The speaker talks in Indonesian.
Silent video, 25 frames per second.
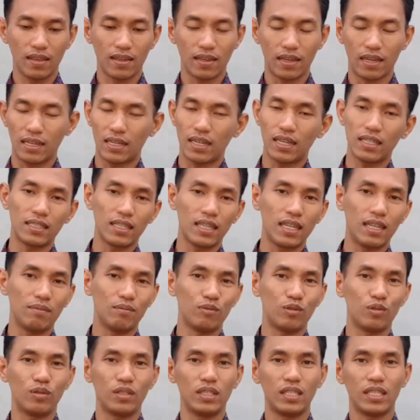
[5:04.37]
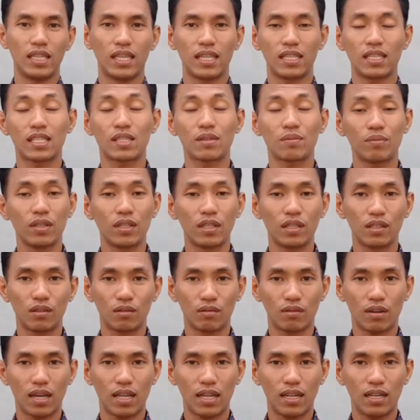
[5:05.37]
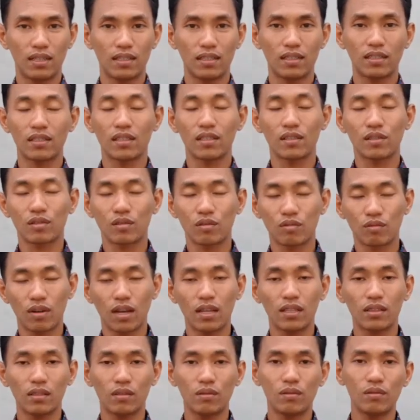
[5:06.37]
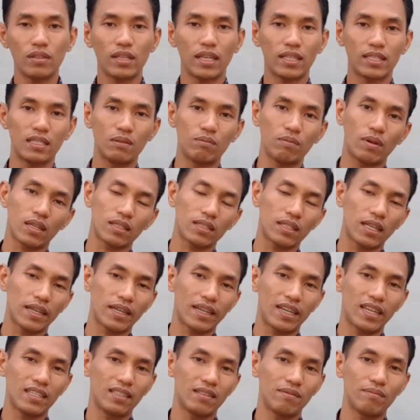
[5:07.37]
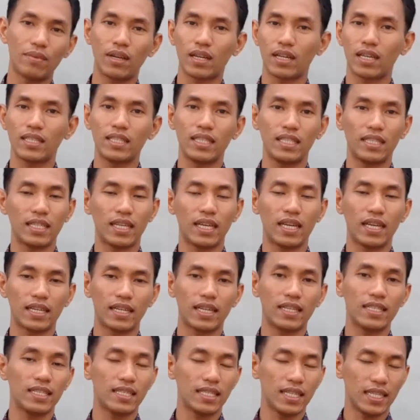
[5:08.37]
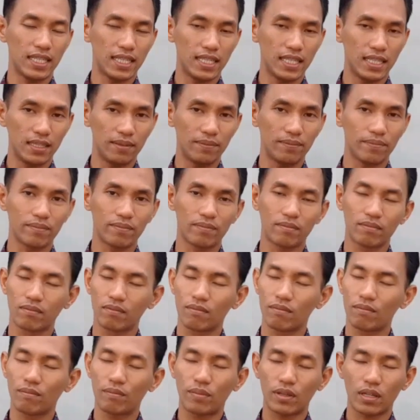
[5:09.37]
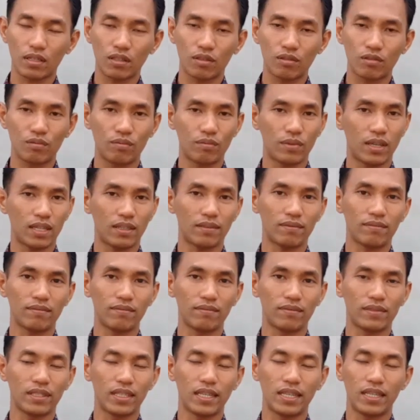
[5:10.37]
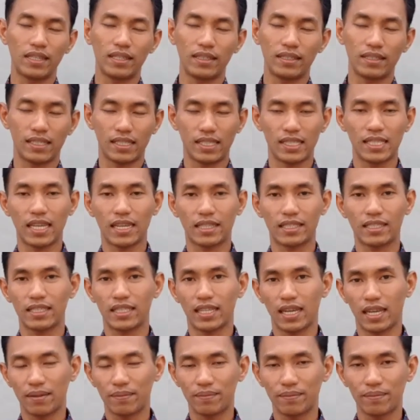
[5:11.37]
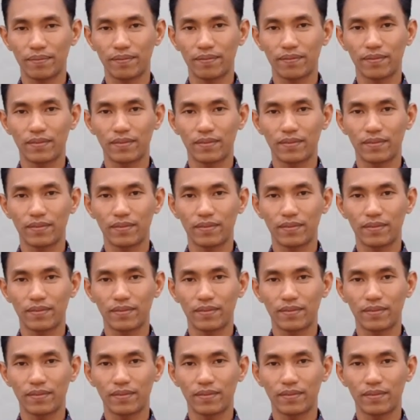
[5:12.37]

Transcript: Karena dalam dunia spiritual, sesuatu yang dipaksakan maka tidak akan jadi percuma dan sia-sia.